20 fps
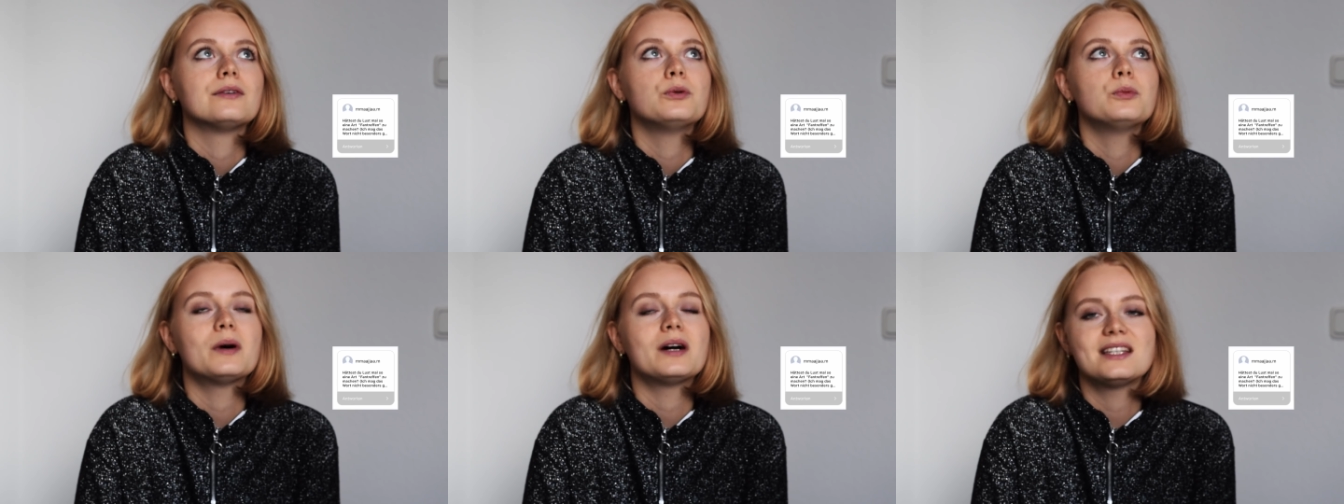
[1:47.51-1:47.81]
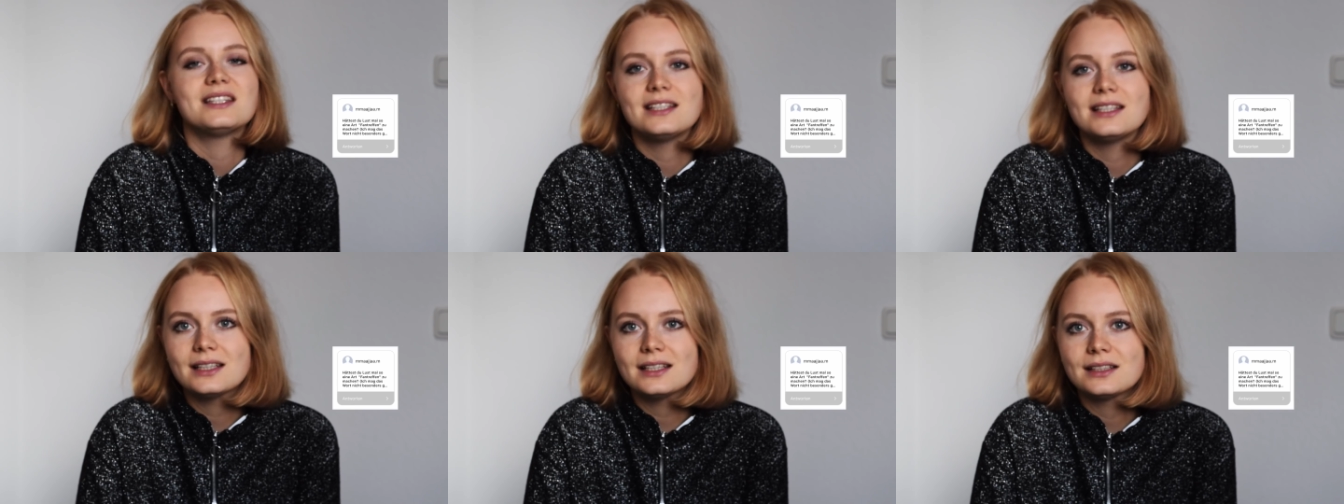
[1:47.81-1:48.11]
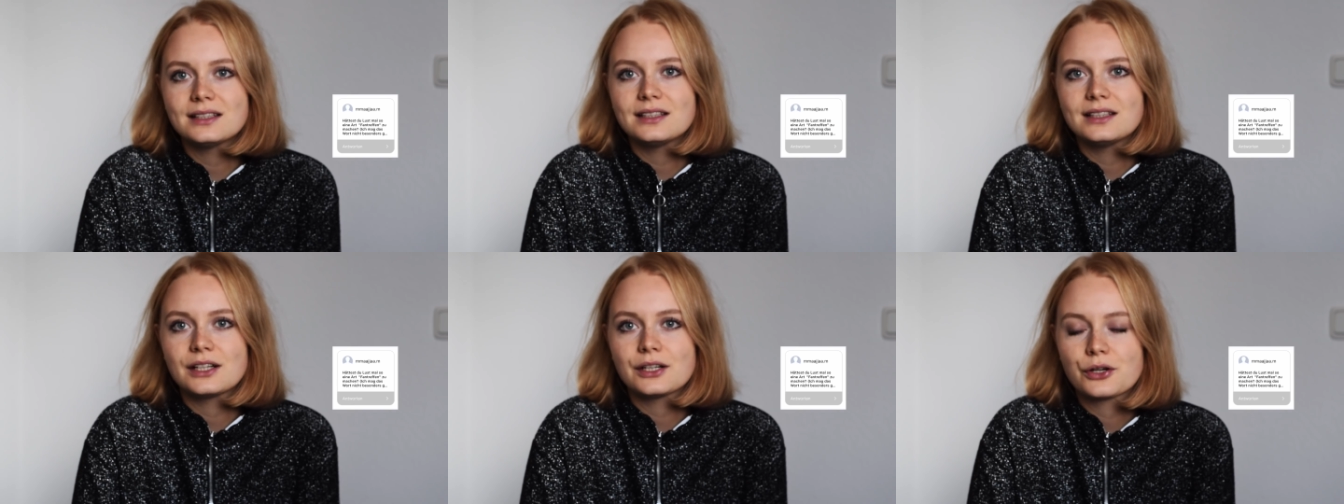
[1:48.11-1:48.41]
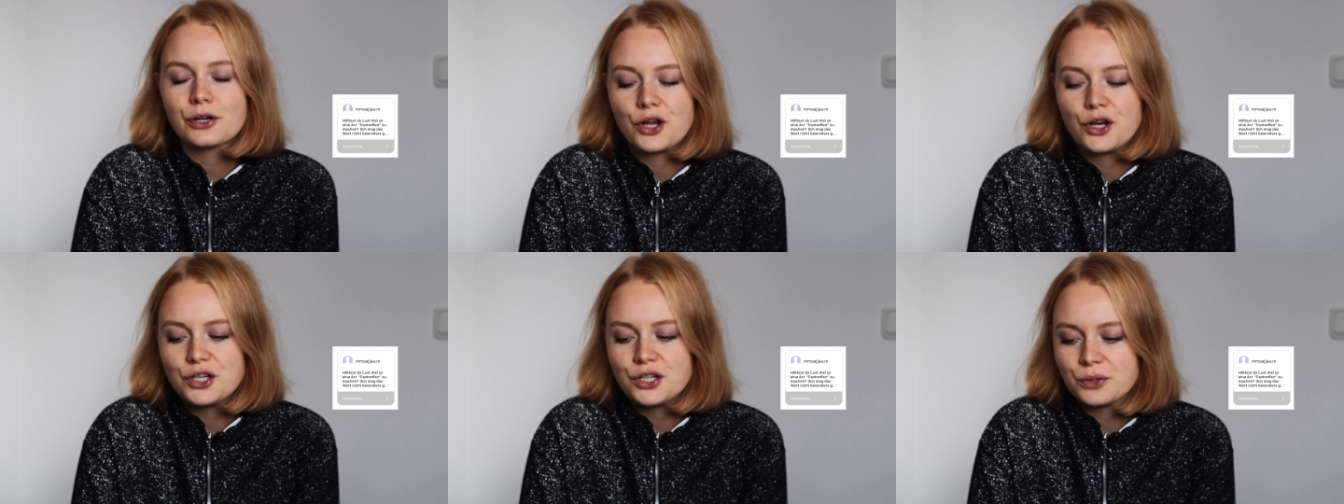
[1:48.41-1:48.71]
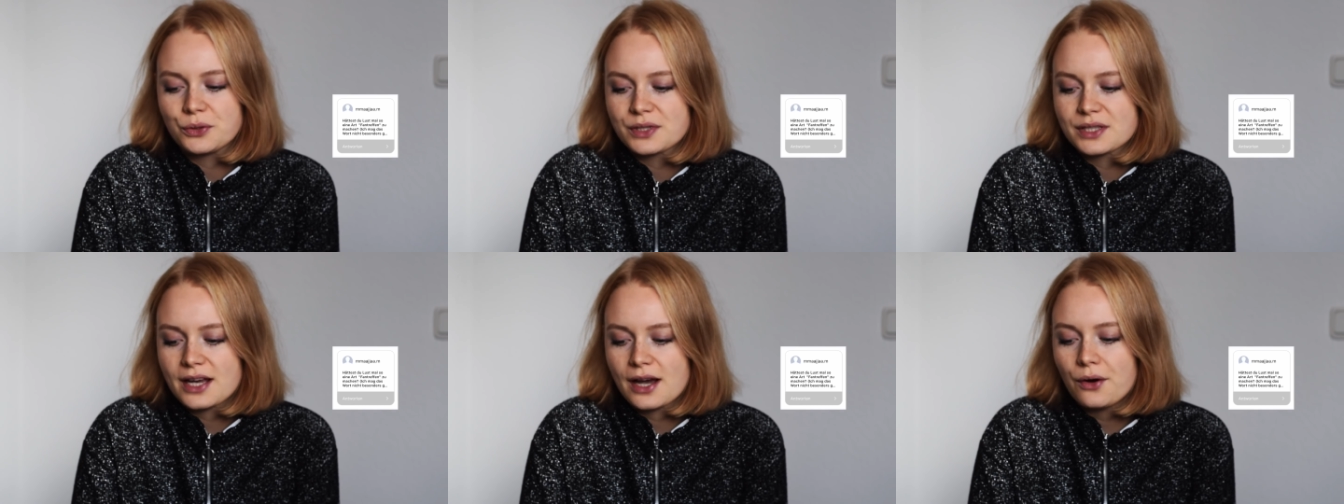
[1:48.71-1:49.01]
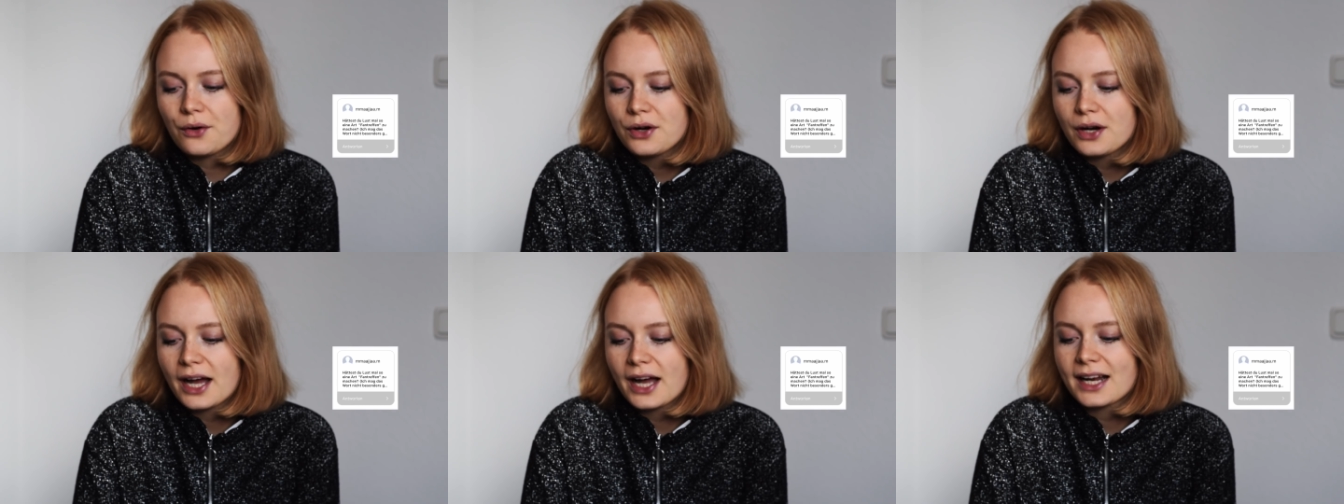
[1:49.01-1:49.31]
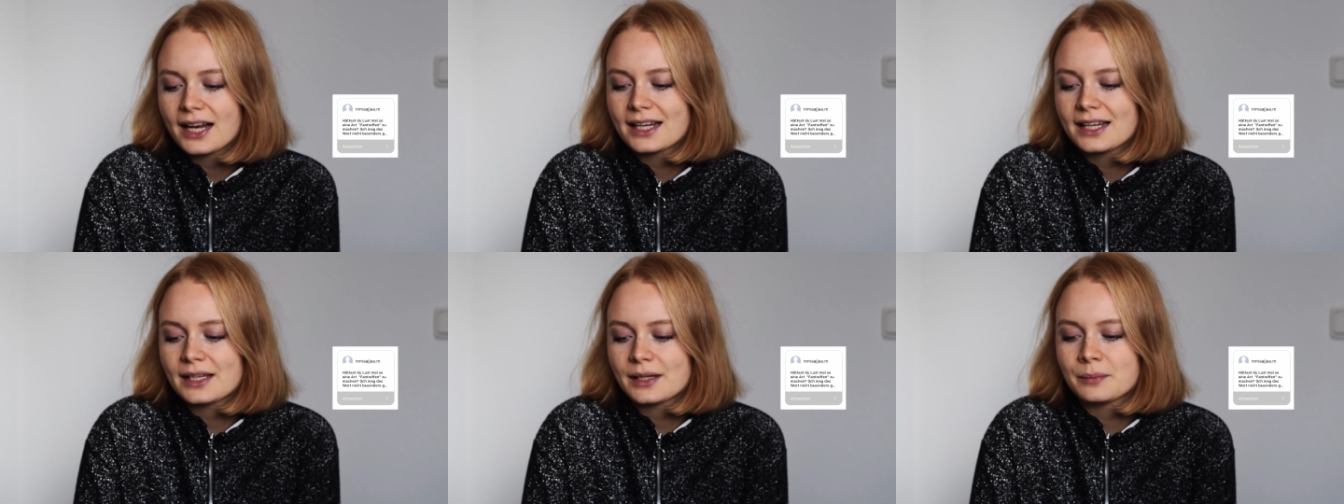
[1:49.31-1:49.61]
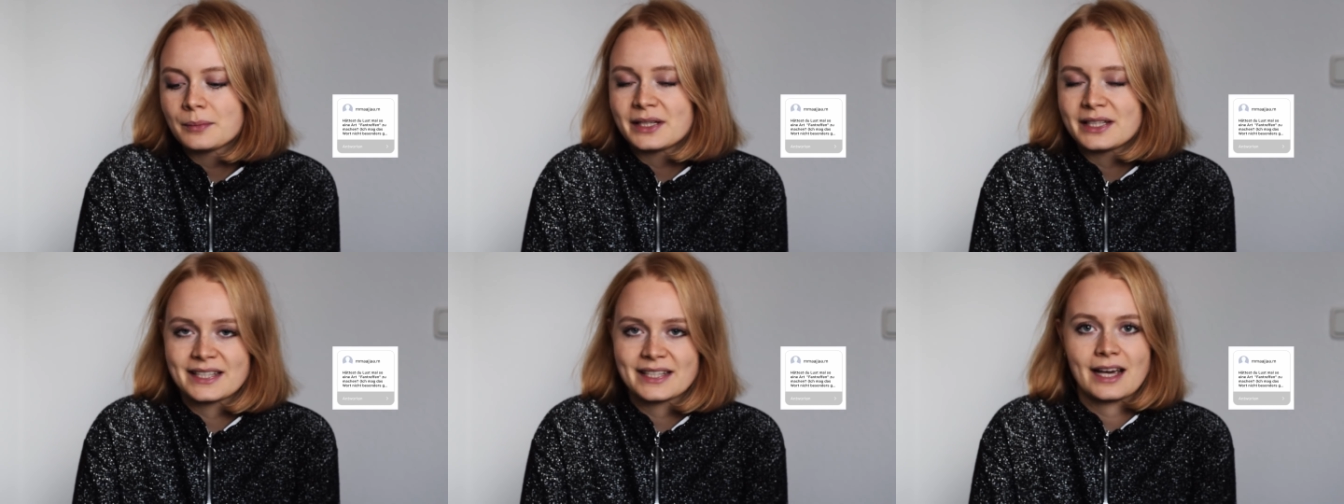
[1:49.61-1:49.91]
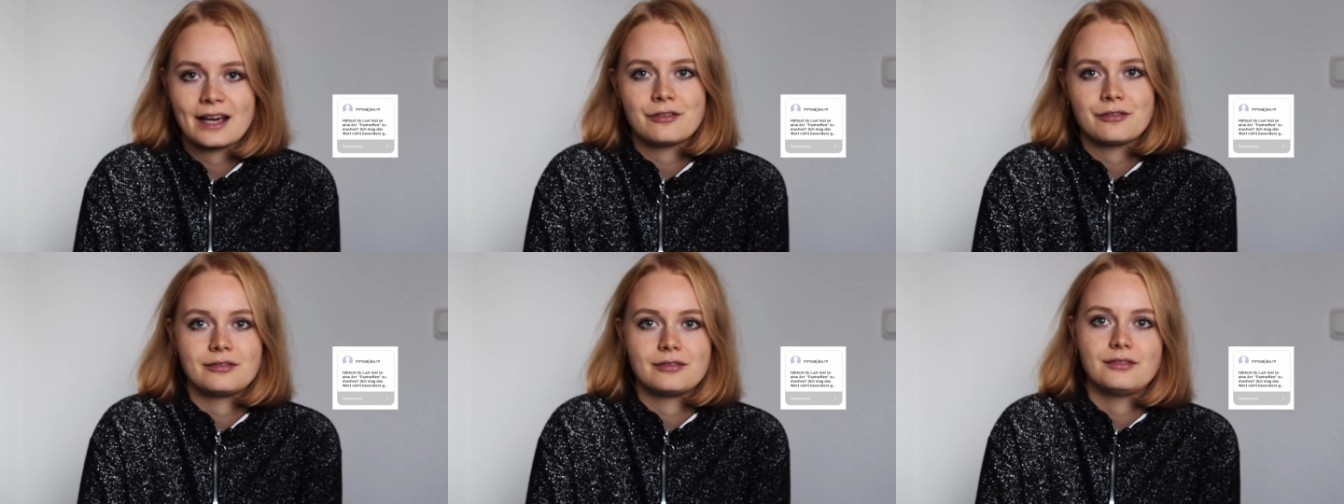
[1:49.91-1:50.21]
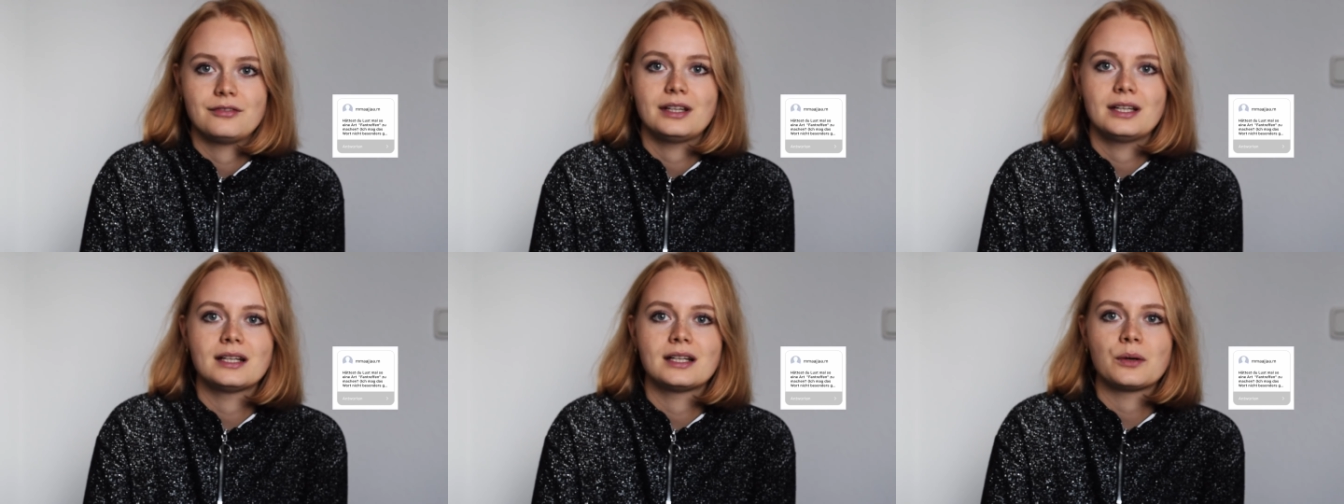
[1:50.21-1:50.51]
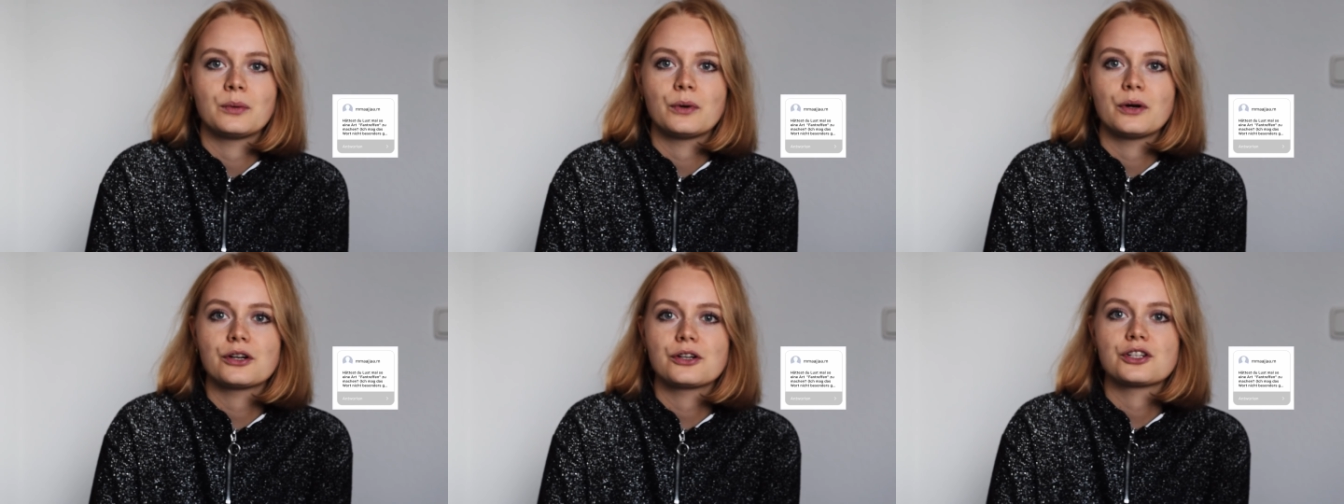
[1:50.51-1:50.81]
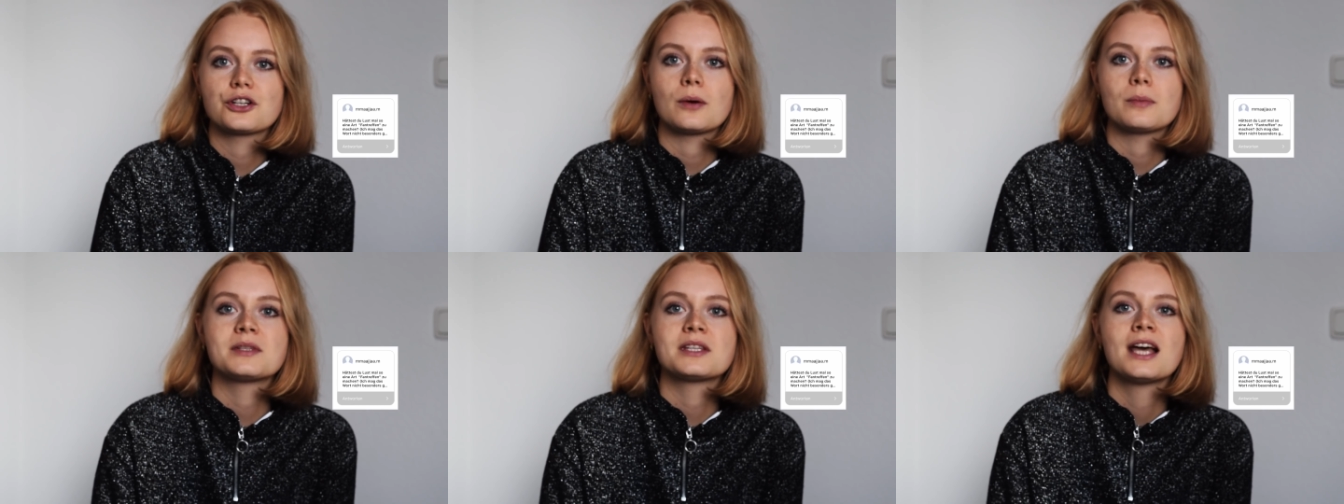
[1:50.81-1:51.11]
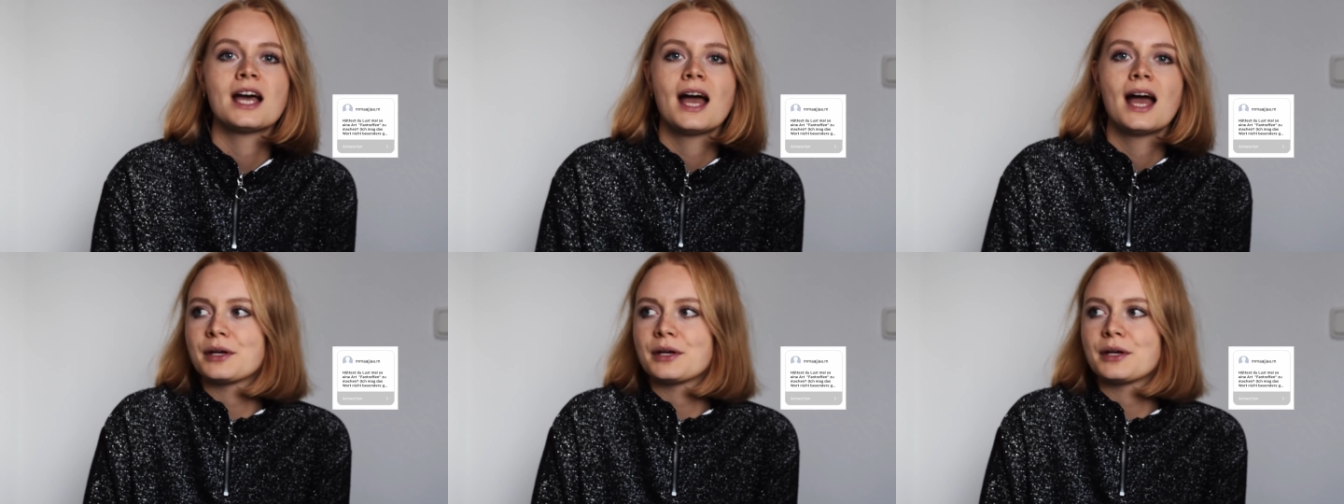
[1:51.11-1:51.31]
über Tierenlier könnt ihr uns ja auch eigentlich immer treffen wegen der Workshops.